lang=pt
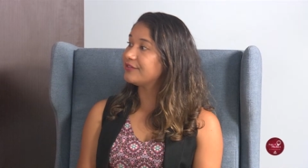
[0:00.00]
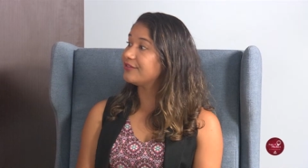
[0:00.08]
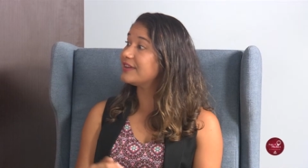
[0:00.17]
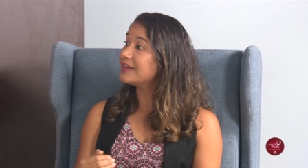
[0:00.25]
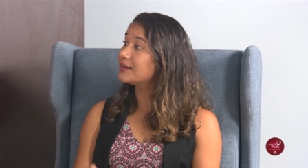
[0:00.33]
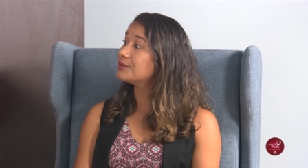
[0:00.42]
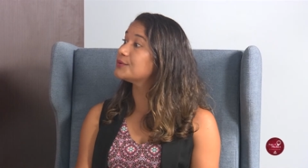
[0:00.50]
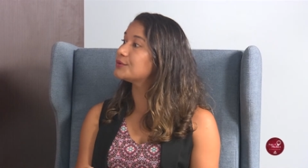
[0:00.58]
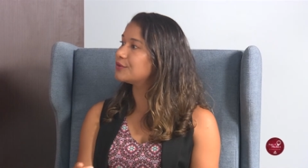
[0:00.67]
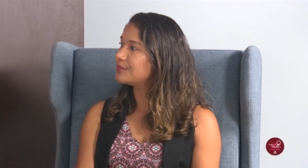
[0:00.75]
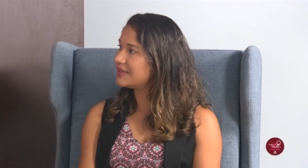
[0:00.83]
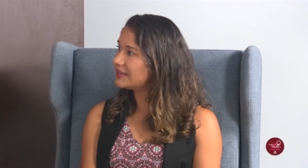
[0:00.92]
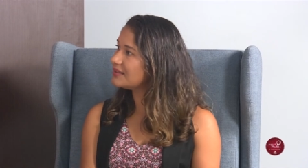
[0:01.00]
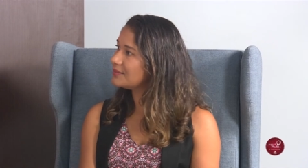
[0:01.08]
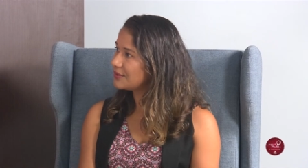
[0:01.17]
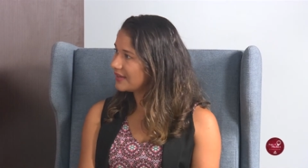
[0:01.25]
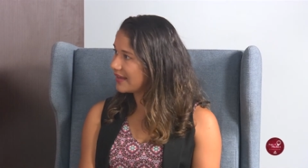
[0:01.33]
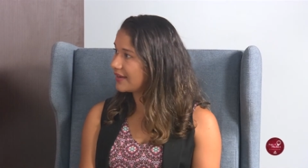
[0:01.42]
fira a autonomia da
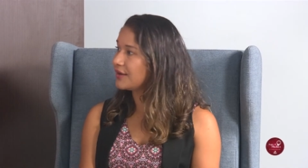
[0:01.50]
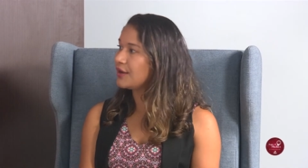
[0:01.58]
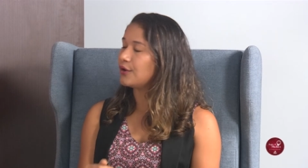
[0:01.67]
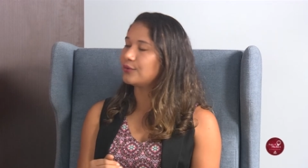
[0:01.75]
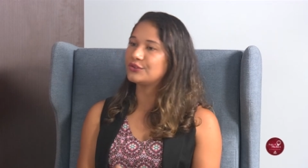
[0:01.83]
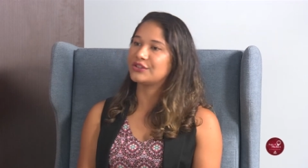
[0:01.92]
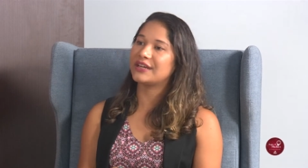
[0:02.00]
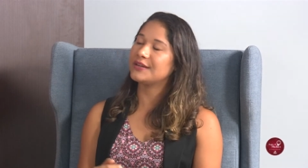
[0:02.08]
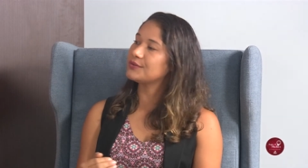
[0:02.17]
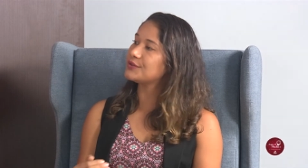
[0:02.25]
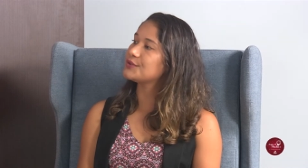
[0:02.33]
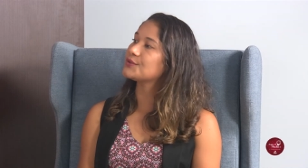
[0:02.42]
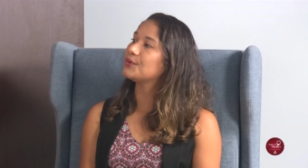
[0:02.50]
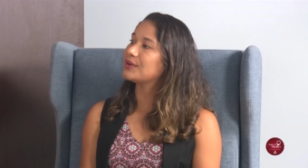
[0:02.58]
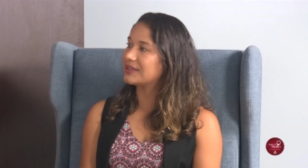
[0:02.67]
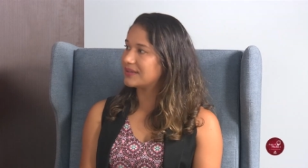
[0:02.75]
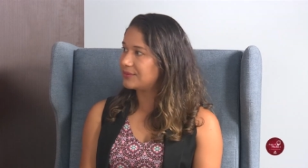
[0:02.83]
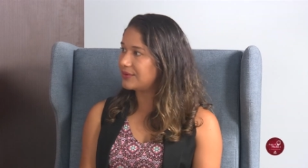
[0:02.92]
mulher, o direito de
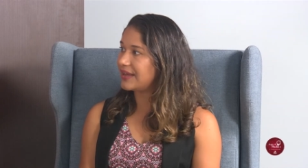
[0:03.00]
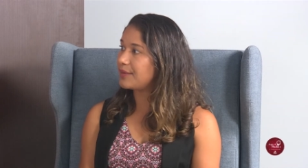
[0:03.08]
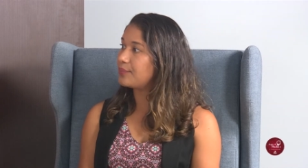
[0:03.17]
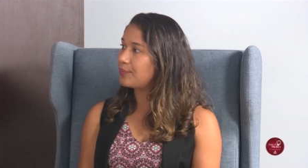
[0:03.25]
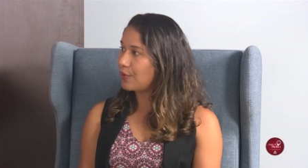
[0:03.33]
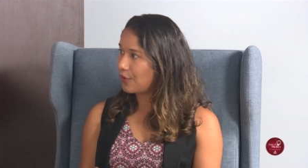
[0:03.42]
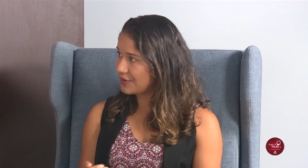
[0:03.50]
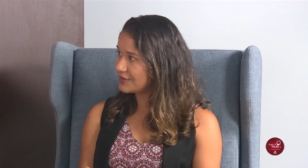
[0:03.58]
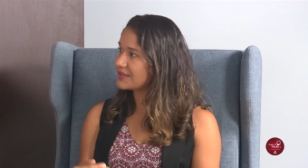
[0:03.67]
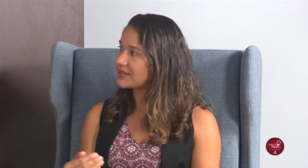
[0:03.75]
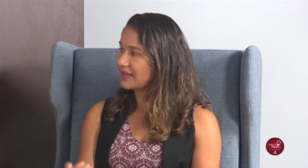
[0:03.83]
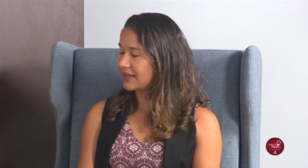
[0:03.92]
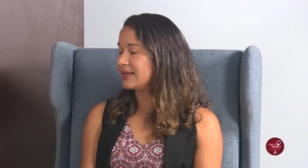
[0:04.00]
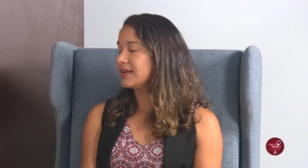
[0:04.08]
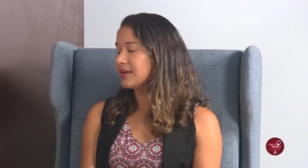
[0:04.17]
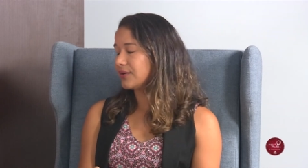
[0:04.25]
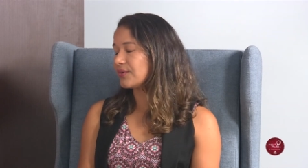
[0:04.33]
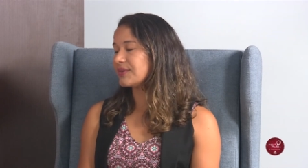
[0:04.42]
escolha da mulher, pode ser
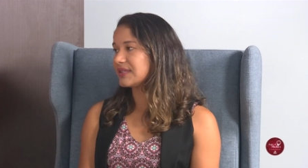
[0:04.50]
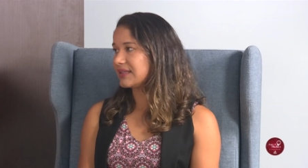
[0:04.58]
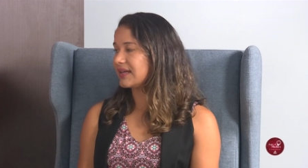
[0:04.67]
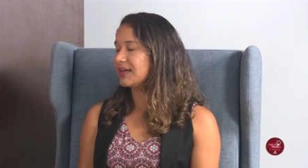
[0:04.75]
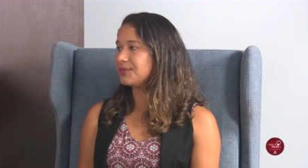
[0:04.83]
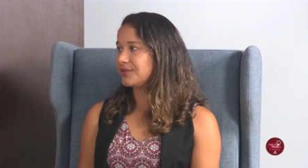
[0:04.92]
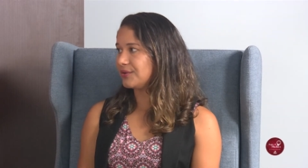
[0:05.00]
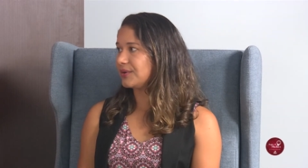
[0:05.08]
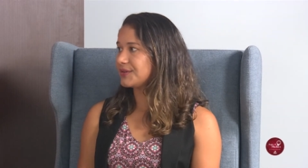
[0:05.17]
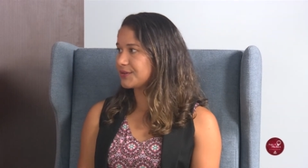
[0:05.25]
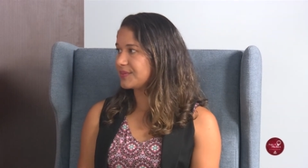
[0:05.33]
considerado uma violência